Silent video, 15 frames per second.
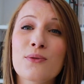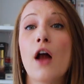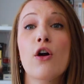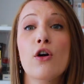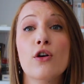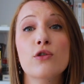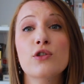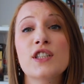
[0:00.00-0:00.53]

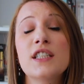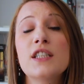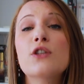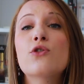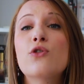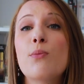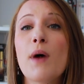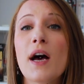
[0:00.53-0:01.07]
Alors quand je dis
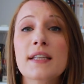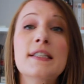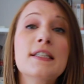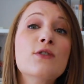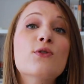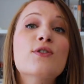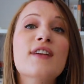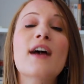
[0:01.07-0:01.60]
deux
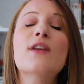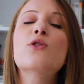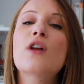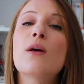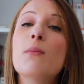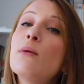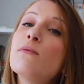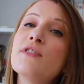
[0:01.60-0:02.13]
parties, ce sera dans
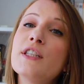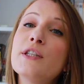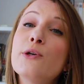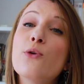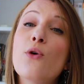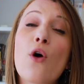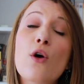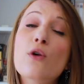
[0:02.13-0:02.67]
la même
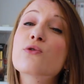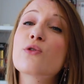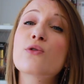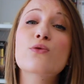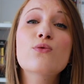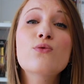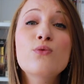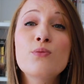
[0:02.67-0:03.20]
vidéo,
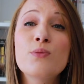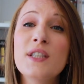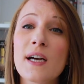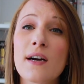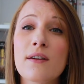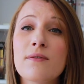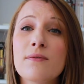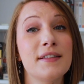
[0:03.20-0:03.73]
entendons-nous
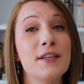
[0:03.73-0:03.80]
bien.